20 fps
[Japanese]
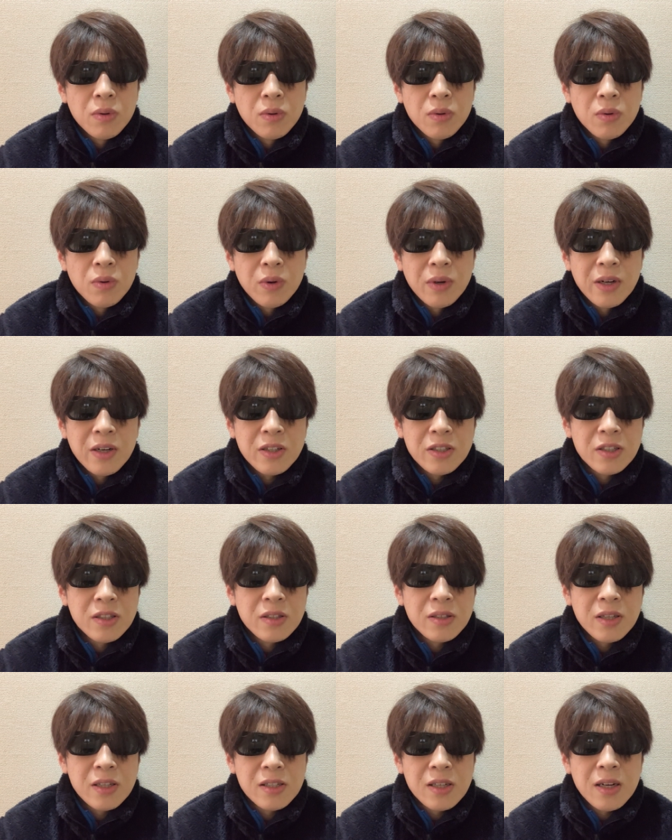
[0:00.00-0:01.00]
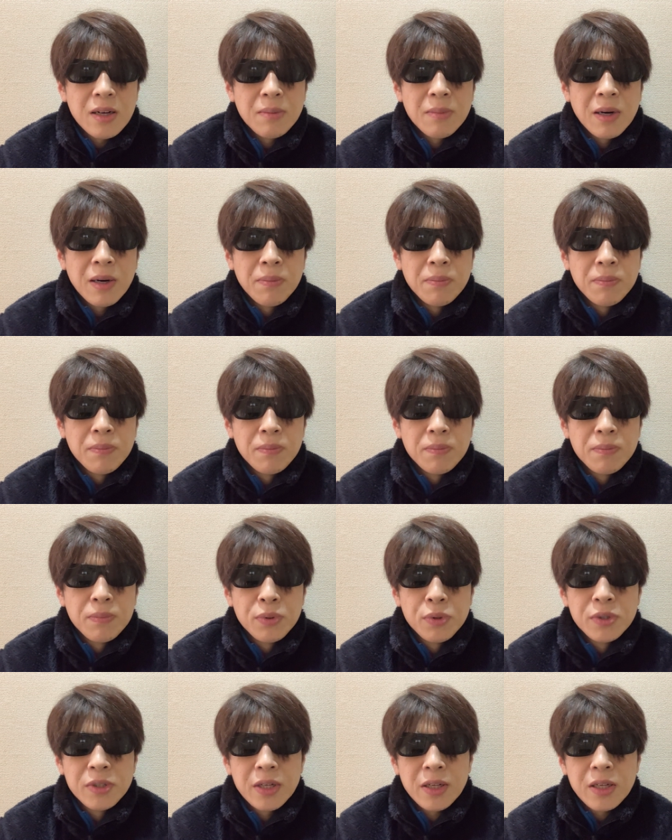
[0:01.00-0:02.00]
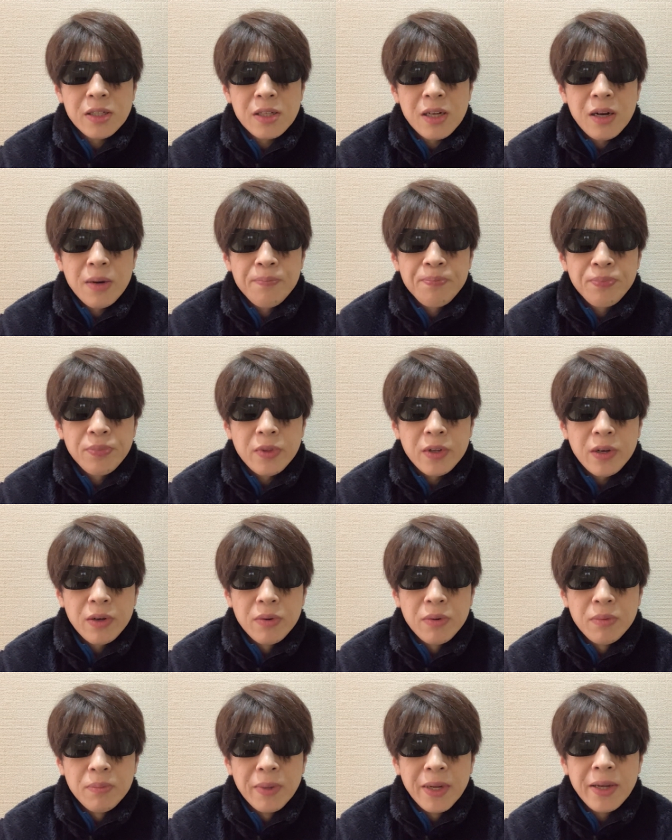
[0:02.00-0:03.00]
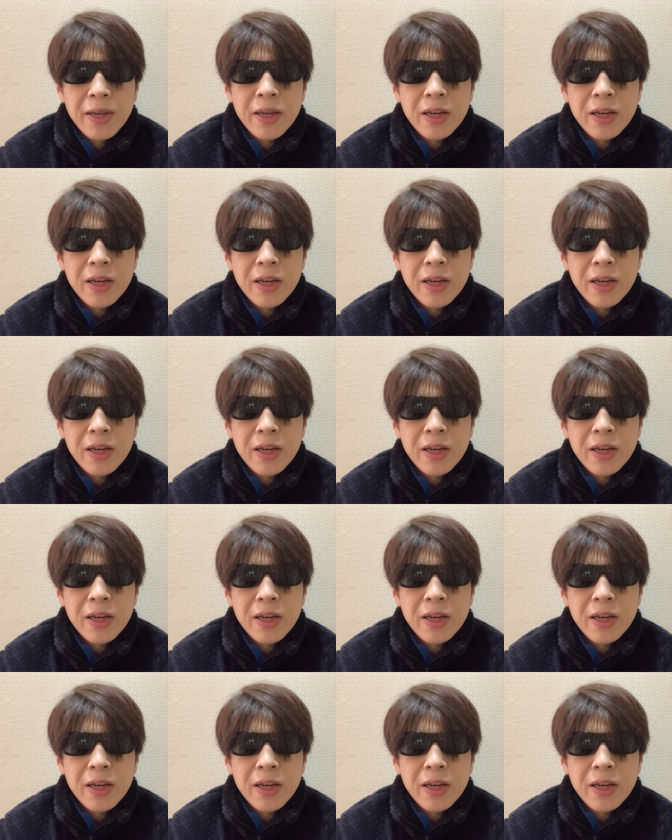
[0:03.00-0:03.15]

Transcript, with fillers: コレリスってさ、まあ、ぶっちゃけさ、あの、メン